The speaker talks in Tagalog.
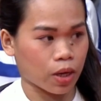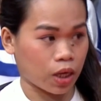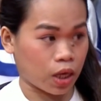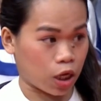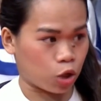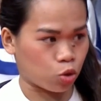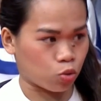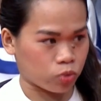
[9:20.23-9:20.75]

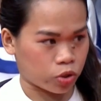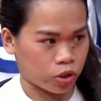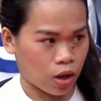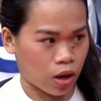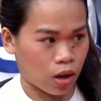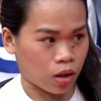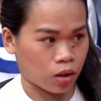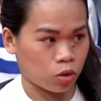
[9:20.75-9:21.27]
magiinom
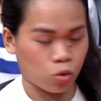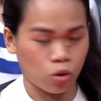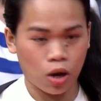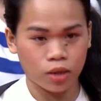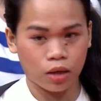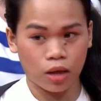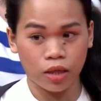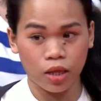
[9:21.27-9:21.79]
siya.
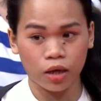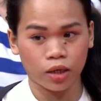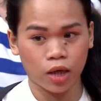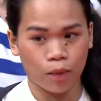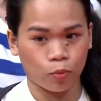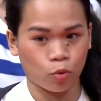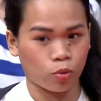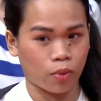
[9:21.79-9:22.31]
Yung
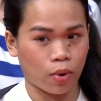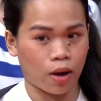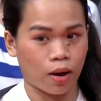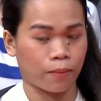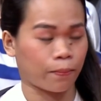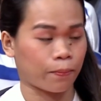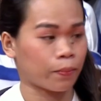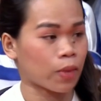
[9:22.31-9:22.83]
anak niya po,
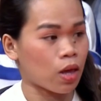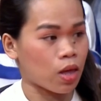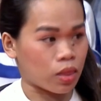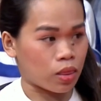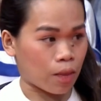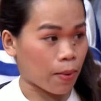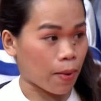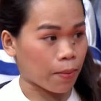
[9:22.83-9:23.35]
ma'am,
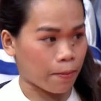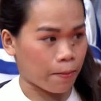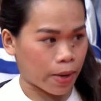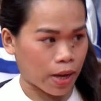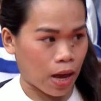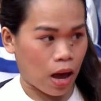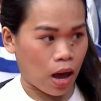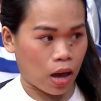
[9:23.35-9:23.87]

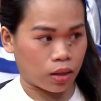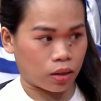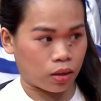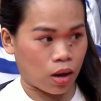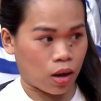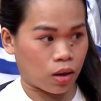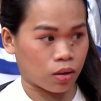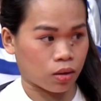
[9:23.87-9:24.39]

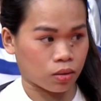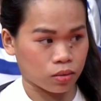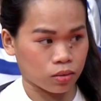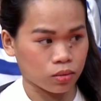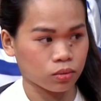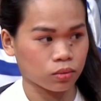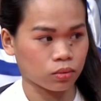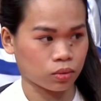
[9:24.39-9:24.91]
napapabayaan niya.
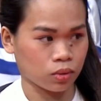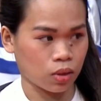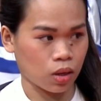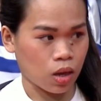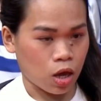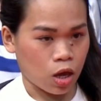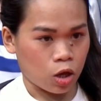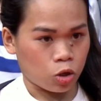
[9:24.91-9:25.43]

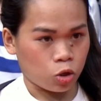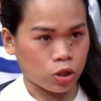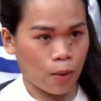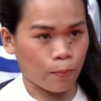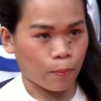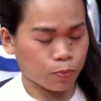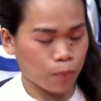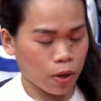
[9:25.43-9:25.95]

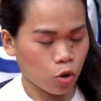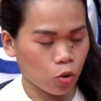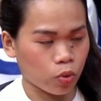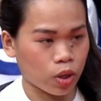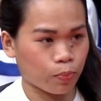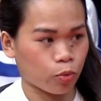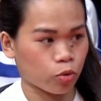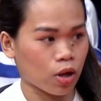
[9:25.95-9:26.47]
Tapos
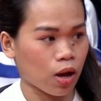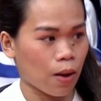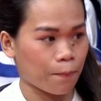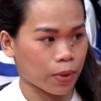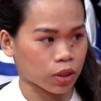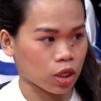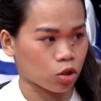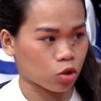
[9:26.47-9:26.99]
pag uwi po ng
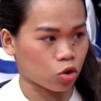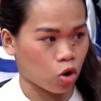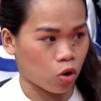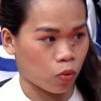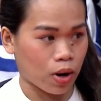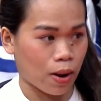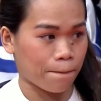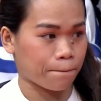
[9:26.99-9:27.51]

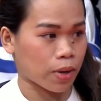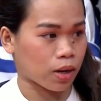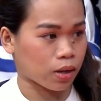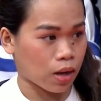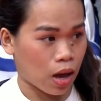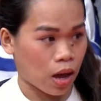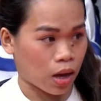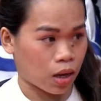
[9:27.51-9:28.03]
kapatid ko, walang
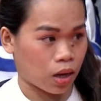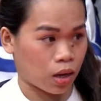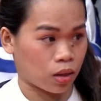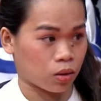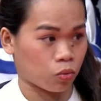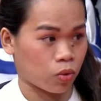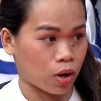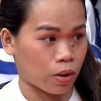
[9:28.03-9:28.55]

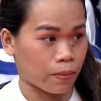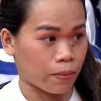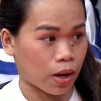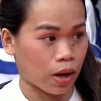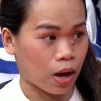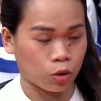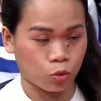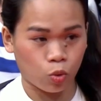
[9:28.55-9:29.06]
pagkain, walang
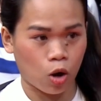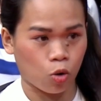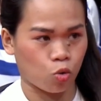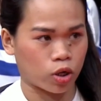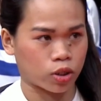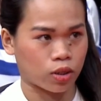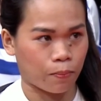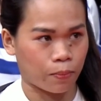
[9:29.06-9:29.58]
makain,
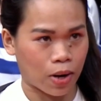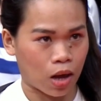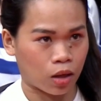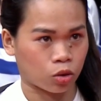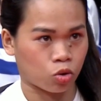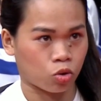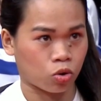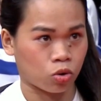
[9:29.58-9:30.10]
walang hugas na
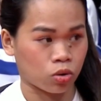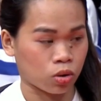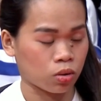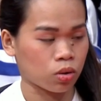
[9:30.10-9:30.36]
plato.